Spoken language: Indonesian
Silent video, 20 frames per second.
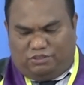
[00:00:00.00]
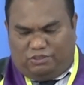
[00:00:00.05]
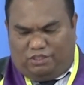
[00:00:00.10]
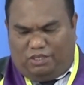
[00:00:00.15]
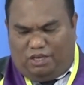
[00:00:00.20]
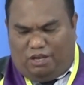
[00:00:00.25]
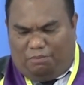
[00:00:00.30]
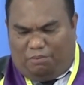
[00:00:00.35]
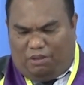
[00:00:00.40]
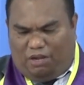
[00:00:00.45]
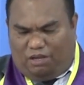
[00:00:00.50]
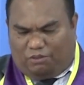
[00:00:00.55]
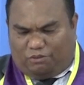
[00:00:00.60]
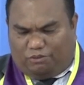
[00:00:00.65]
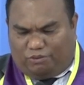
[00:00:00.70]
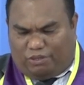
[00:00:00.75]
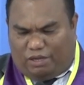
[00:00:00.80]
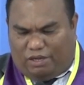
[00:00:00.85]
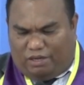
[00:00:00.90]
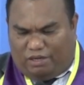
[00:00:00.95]
ia
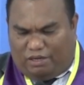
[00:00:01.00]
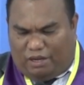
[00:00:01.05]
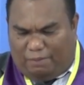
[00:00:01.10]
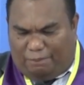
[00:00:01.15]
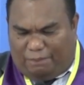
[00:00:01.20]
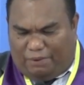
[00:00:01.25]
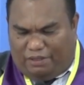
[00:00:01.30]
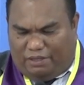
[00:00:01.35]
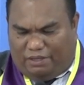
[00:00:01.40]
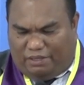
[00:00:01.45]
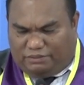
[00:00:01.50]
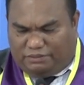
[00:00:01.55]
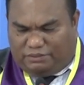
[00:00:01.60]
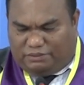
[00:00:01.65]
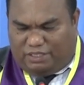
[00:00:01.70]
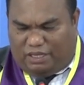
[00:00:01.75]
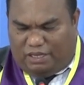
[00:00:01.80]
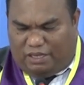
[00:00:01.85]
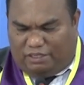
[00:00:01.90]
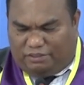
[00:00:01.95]
melakukan apa yang
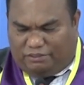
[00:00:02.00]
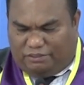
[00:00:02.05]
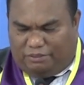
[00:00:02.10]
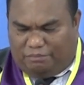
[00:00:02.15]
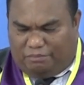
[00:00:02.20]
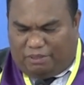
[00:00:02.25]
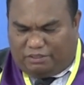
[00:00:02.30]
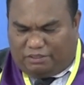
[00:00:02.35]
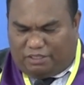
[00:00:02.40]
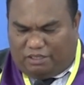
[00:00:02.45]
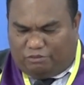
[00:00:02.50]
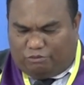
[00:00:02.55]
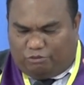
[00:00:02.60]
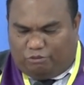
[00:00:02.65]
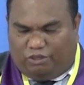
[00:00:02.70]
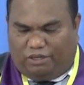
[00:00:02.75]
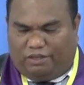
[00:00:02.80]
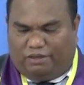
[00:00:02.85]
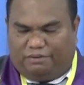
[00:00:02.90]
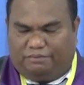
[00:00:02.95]
jahat di mata
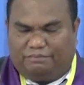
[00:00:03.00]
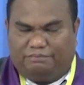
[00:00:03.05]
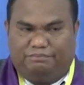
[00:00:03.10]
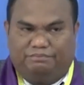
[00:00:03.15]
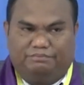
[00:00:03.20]
Tuhan